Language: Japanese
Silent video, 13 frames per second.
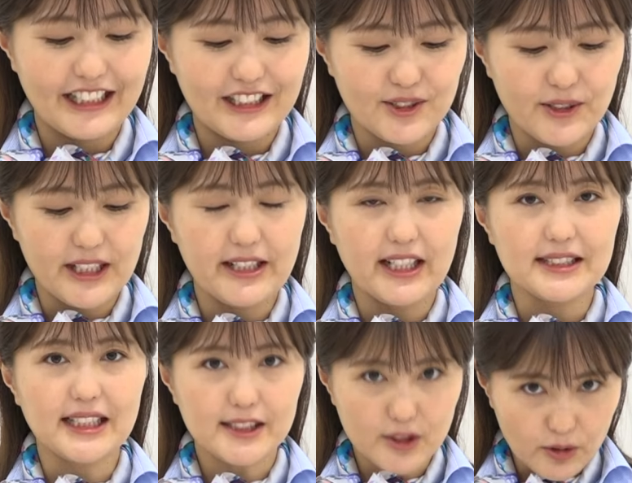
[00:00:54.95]
それでは
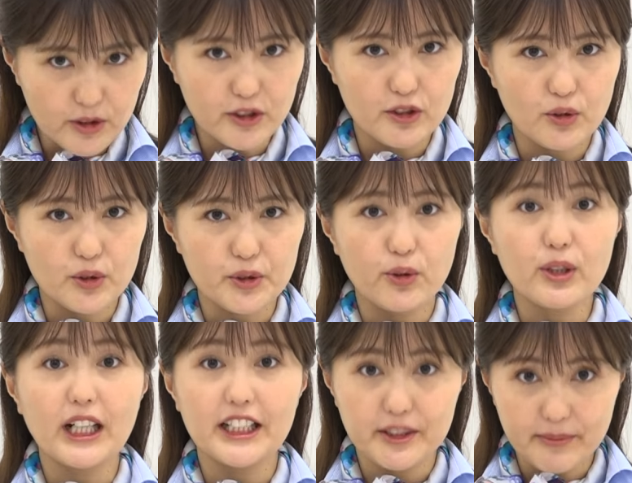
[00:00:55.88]
早速ご紹
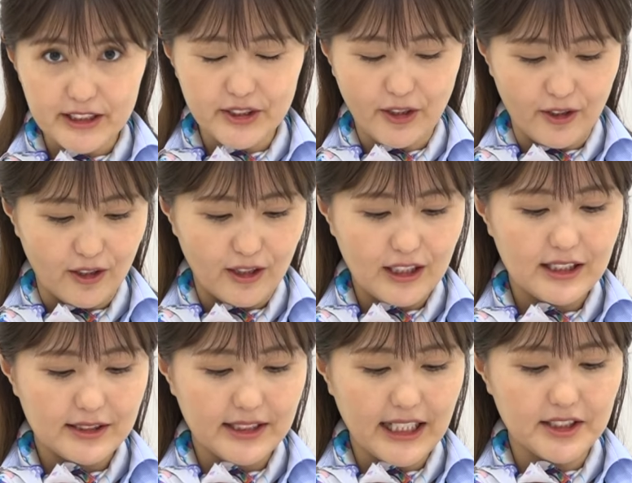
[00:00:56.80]
介しましょう
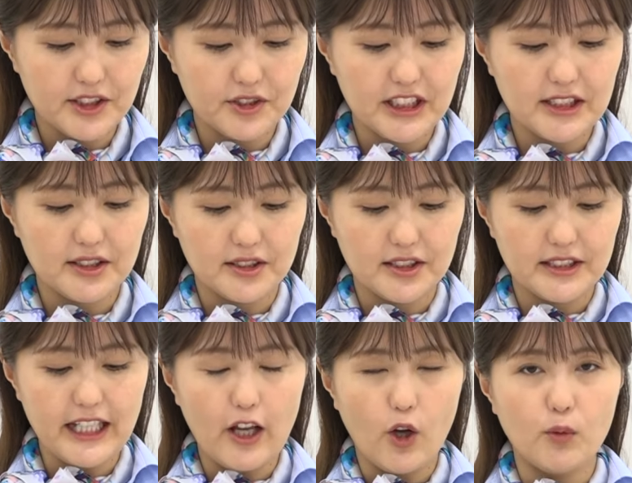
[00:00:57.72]
先週に続い
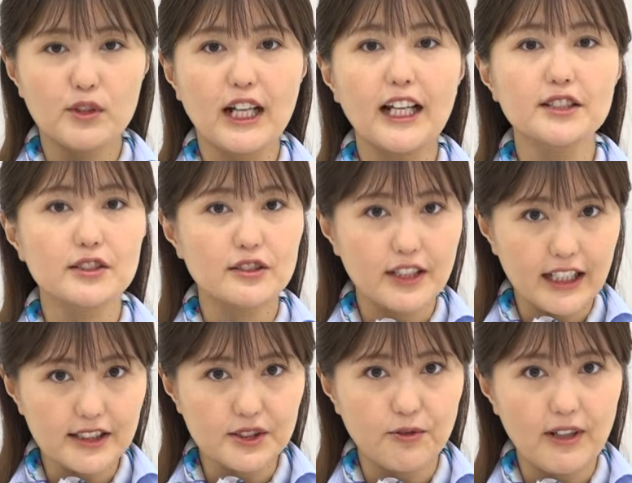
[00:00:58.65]
てお迎えする
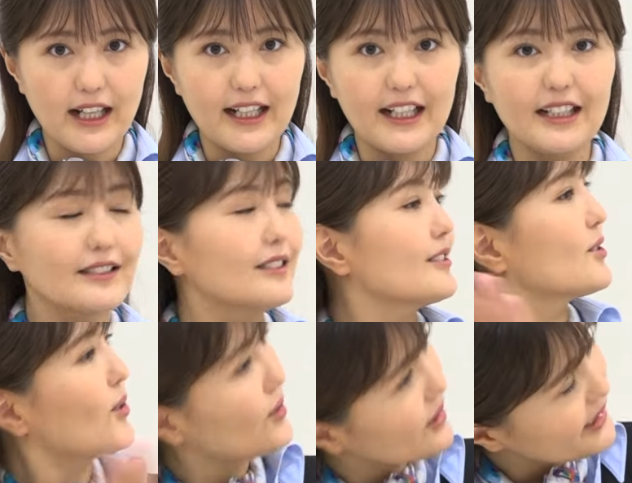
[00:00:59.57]
ゲストは
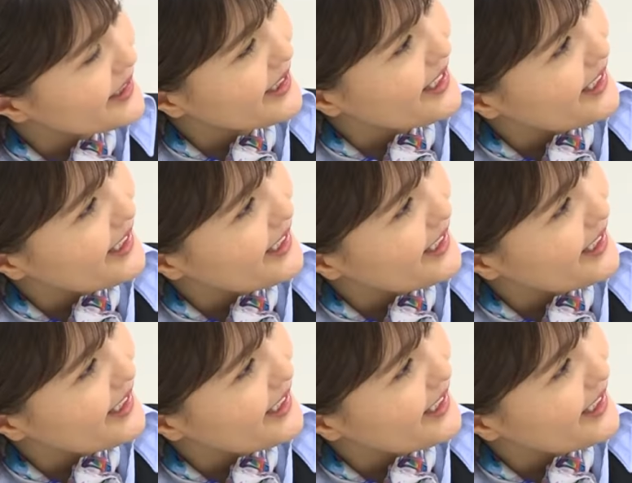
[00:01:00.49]
この方で